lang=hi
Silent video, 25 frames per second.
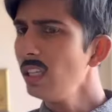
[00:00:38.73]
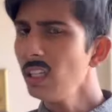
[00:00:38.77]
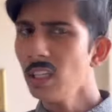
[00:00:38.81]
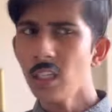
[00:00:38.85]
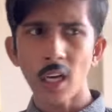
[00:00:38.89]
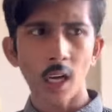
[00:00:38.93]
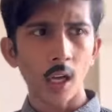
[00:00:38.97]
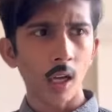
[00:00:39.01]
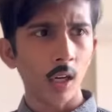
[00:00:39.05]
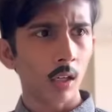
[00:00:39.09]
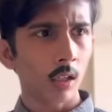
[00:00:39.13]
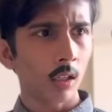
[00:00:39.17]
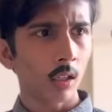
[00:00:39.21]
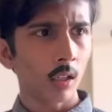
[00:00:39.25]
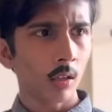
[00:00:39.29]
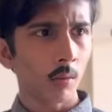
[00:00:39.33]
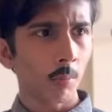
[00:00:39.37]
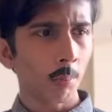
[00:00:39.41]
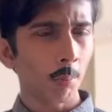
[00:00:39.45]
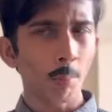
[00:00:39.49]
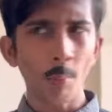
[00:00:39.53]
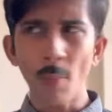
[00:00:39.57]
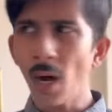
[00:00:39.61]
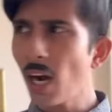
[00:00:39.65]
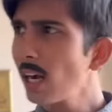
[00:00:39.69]
ईका
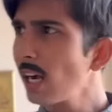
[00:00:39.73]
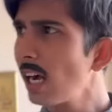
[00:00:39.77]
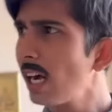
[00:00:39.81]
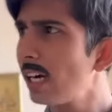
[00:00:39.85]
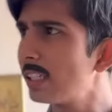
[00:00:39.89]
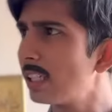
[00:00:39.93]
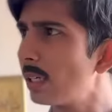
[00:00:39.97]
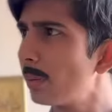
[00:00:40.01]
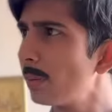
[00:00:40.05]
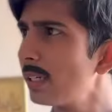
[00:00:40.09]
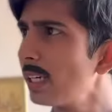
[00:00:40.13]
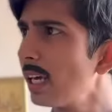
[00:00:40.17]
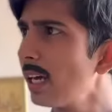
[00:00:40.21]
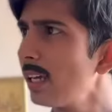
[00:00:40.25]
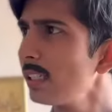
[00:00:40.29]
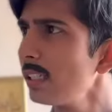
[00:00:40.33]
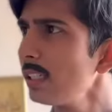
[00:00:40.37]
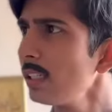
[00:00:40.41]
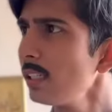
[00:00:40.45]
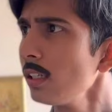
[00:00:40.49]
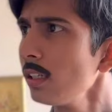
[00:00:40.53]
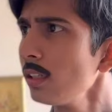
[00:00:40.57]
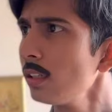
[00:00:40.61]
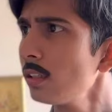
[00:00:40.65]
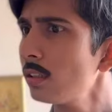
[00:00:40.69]
माँ खाना बना
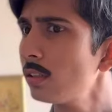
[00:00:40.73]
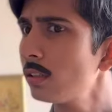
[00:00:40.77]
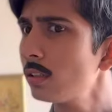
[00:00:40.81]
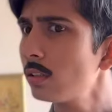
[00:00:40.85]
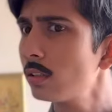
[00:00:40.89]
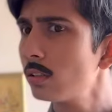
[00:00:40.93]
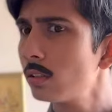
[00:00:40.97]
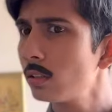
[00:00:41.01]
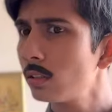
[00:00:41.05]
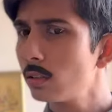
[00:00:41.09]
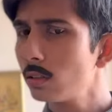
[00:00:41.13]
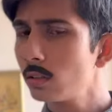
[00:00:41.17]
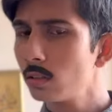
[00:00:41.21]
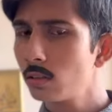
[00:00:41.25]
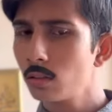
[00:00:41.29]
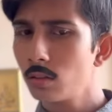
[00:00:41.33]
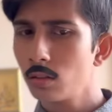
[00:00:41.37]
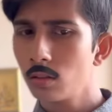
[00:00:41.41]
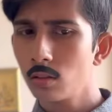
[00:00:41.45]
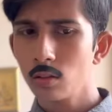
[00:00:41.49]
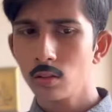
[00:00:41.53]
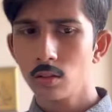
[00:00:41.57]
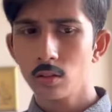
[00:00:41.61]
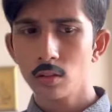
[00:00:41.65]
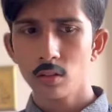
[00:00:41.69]
रही
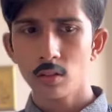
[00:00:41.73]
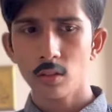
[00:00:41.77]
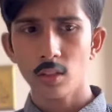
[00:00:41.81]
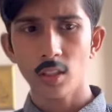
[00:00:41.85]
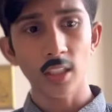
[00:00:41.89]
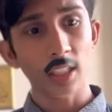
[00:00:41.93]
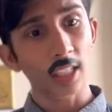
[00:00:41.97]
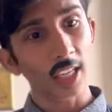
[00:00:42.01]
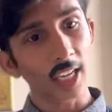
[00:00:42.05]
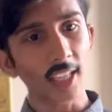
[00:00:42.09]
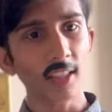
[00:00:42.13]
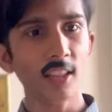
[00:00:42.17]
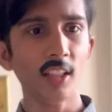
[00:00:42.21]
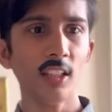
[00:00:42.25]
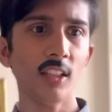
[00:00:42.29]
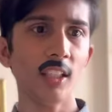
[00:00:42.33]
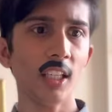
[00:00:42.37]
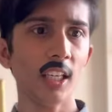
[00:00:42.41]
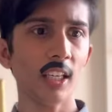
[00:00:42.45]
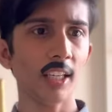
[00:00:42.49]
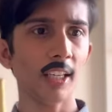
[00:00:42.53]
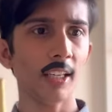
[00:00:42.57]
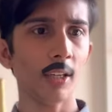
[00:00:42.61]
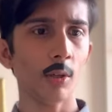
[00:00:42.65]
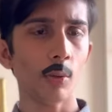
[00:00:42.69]
है यह दिन
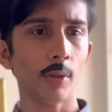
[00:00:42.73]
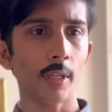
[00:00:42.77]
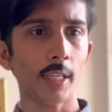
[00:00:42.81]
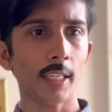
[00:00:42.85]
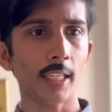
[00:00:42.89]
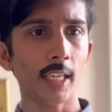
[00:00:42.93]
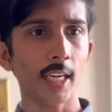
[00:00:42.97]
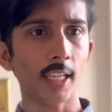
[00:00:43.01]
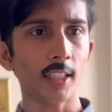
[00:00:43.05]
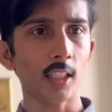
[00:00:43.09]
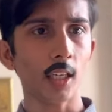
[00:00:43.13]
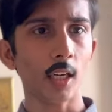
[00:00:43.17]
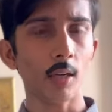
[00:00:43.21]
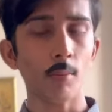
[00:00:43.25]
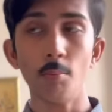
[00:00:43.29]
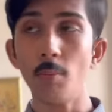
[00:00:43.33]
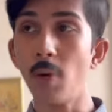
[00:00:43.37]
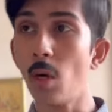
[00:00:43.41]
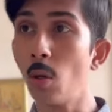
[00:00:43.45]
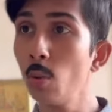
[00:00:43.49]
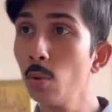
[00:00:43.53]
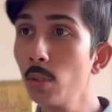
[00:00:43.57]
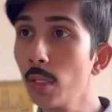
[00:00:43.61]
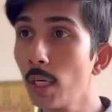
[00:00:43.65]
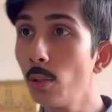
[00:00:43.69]
देखने को रह गया था
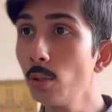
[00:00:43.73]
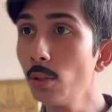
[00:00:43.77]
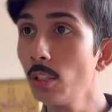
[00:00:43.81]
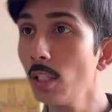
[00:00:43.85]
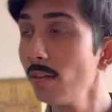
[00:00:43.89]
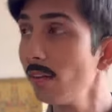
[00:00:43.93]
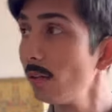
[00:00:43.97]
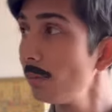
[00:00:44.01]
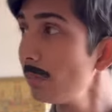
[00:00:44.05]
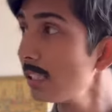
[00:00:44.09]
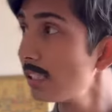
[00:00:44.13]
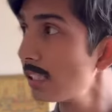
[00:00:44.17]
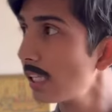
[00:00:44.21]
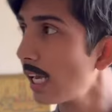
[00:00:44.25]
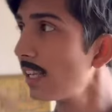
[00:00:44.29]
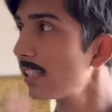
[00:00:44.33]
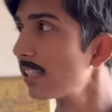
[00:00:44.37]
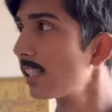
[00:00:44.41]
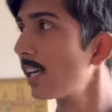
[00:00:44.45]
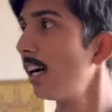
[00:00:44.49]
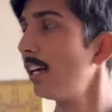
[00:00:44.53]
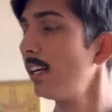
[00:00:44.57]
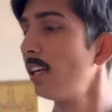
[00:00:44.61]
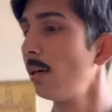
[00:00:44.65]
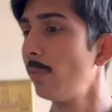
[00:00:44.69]
बहू के होते हुए भी
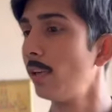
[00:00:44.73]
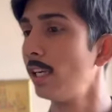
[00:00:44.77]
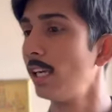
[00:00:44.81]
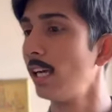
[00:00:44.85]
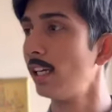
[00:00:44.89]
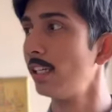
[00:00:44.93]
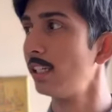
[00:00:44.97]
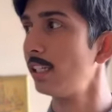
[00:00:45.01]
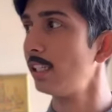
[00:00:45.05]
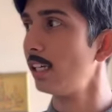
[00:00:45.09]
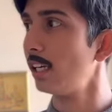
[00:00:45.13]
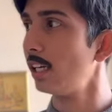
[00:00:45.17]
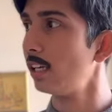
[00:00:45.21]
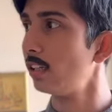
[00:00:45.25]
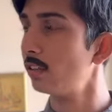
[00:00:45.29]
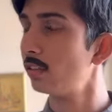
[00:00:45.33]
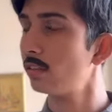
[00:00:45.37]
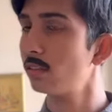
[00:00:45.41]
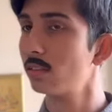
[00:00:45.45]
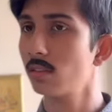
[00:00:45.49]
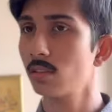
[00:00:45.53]
सास खाना बना रही है